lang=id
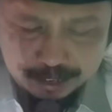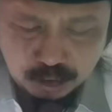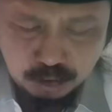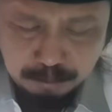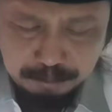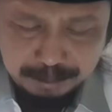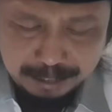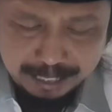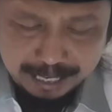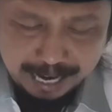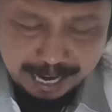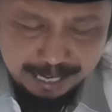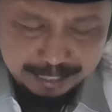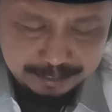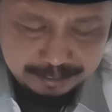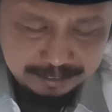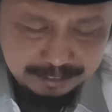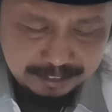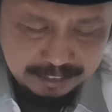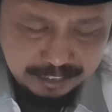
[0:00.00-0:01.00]

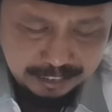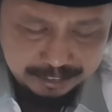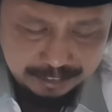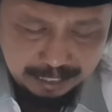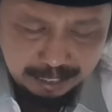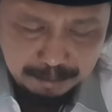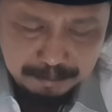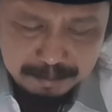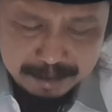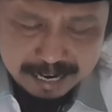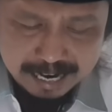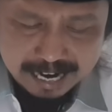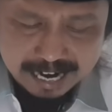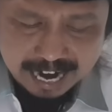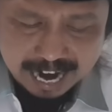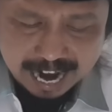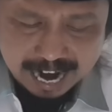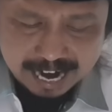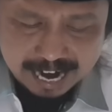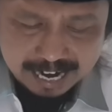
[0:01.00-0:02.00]
9 channel
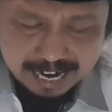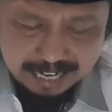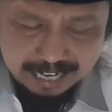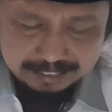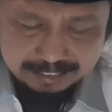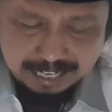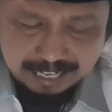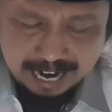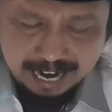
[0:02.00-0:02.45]
mengangkat